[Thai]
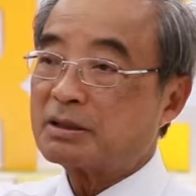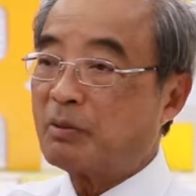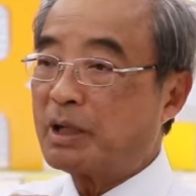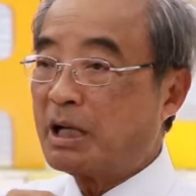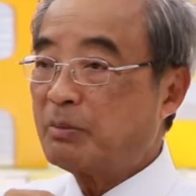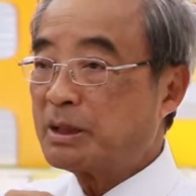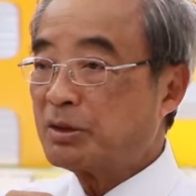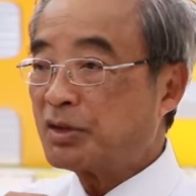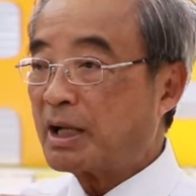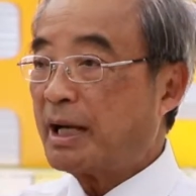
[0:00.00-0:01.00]
แต่เวลามัน
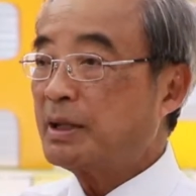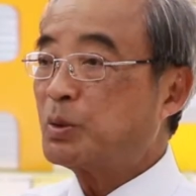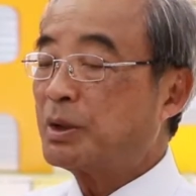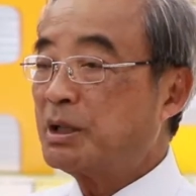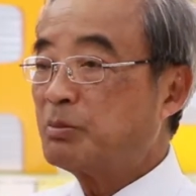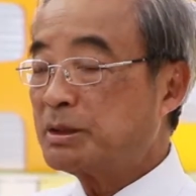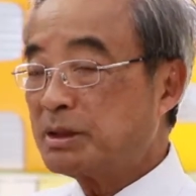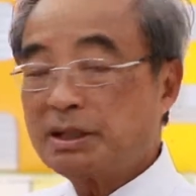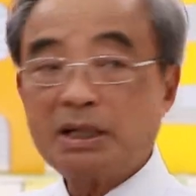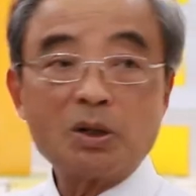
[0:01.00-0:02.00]
สลายตัวเนี่ยมัน
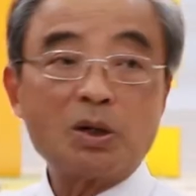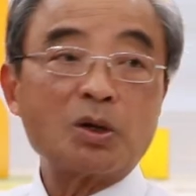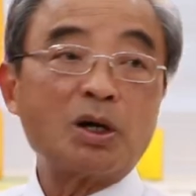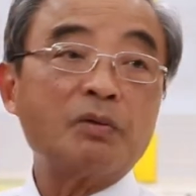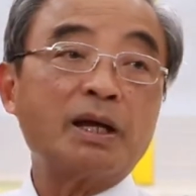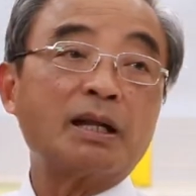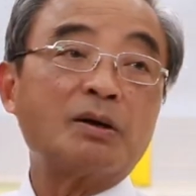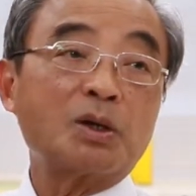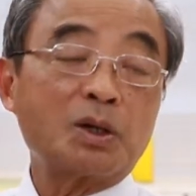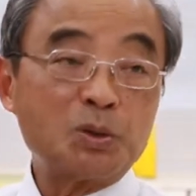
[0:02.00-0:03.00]
จะทิ้งร่องรอยไว้เรา
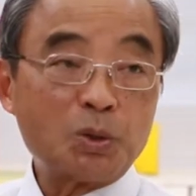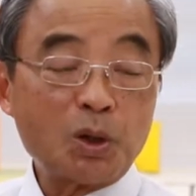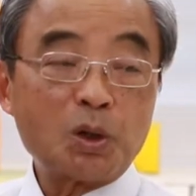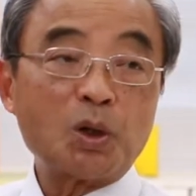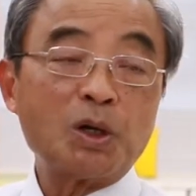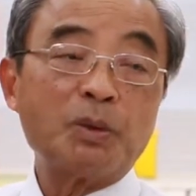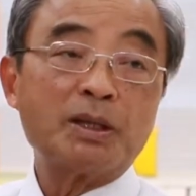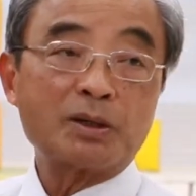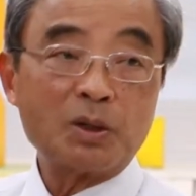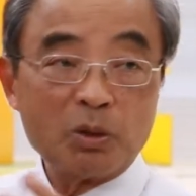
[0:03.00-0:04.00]
แล้วก็ดูร่องรอยมัน
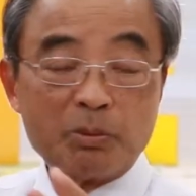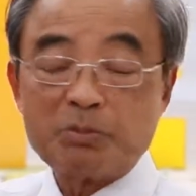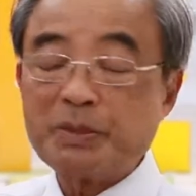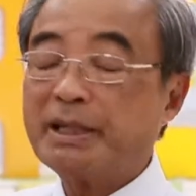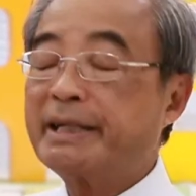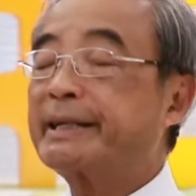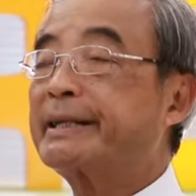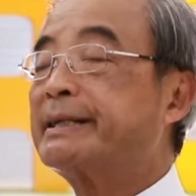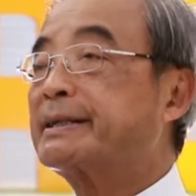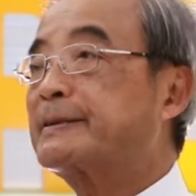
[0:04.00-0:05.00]
แล้วก็รู้ว่ามันเป็นฮิก
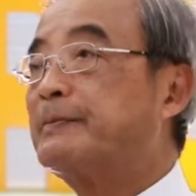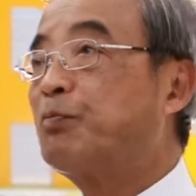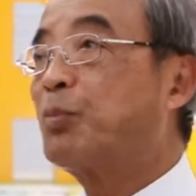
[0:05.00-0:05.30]
นะครับ